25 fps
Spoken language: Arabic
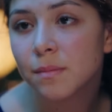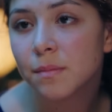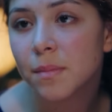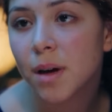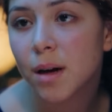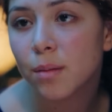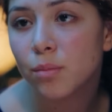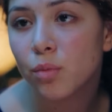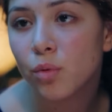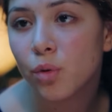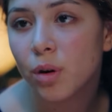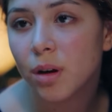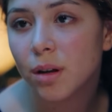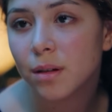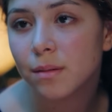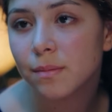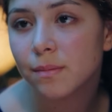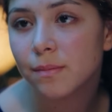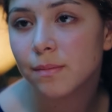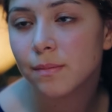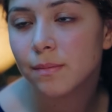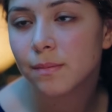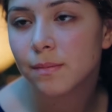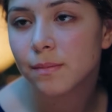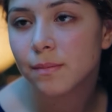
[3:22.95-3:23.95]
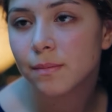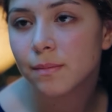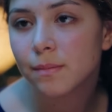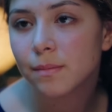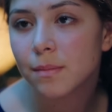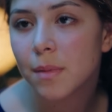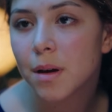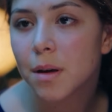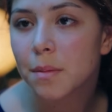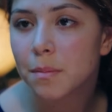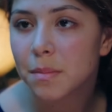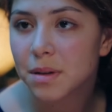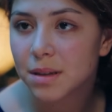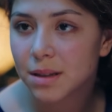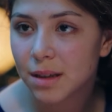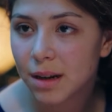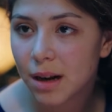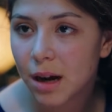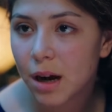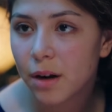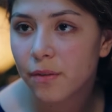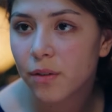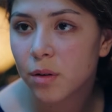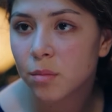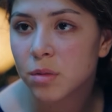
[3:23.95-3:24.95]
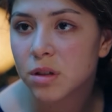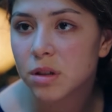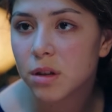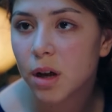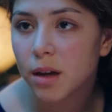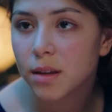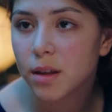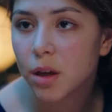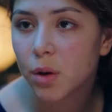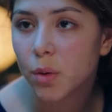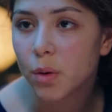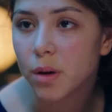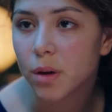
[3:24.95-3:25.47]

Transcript: مقبولة بس أنا عارفة مصلحتي